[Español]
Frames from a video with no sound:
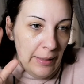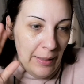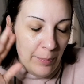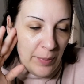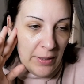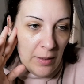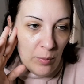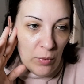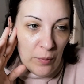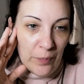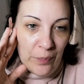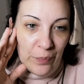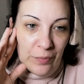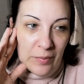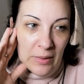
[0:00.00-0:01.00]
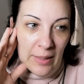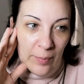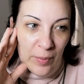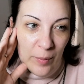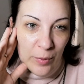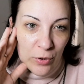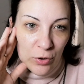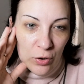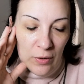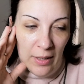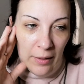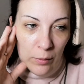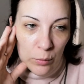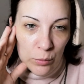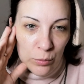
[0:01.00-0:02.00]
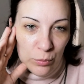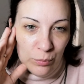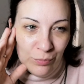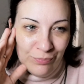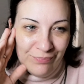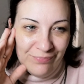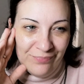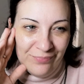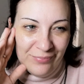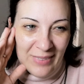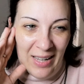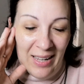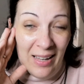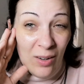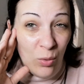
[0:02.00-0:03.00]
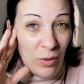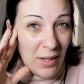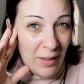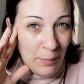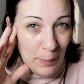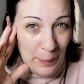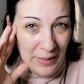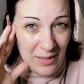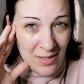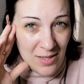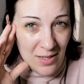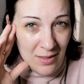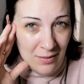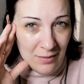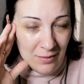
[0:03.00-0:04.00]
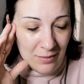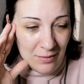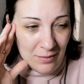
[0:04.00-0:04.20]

Esperemos. Después, por otro lado, mm, hay algunas empresas